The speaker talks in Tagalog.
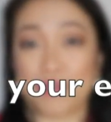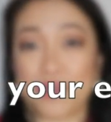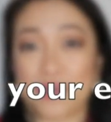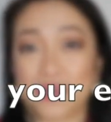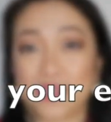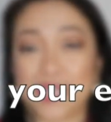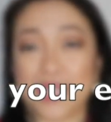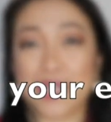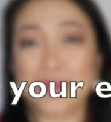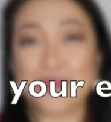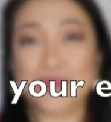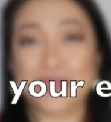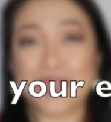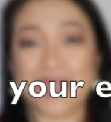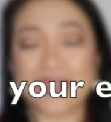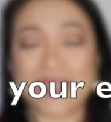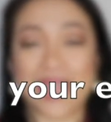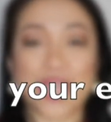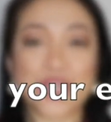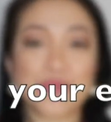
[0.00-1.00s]
Because alam mo
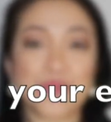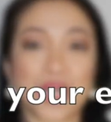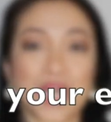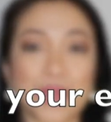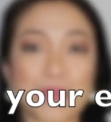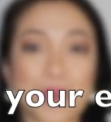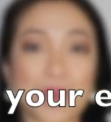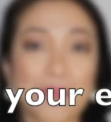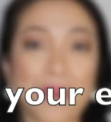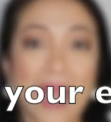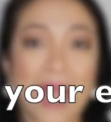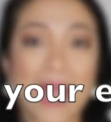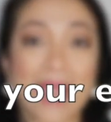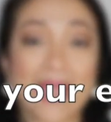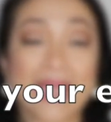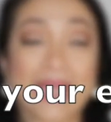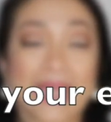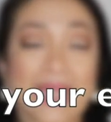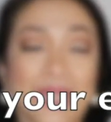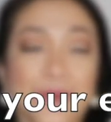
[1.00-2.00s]
na, tayo mga
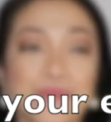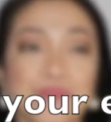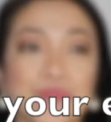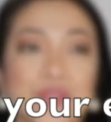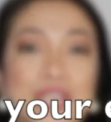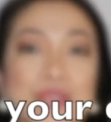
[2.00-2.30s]
babae,